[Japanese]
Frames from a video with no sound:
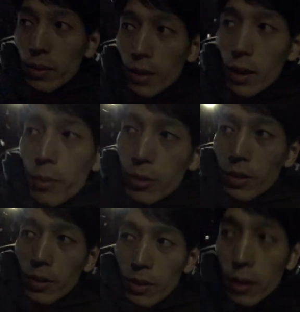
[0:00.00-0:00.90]
れが僕に
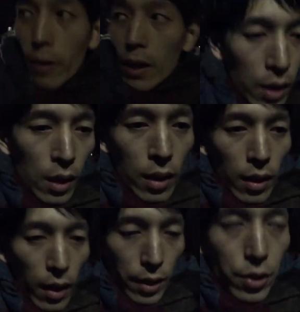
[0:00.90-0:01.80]
とっては
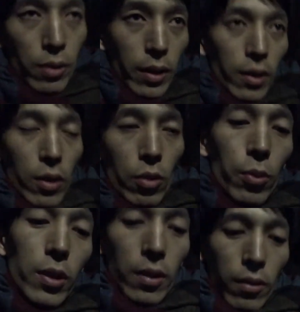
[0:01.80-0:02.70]
相性がいいなと思っ
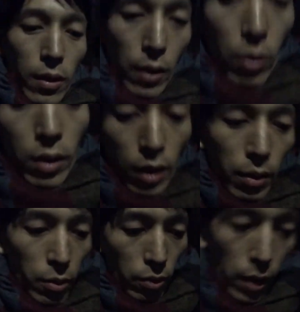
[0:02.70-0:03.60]
てるのでこれから
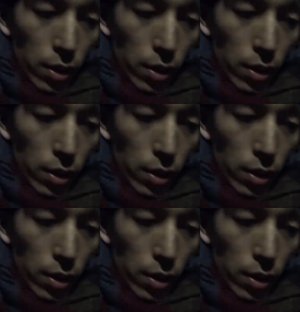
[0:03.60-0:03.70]
も同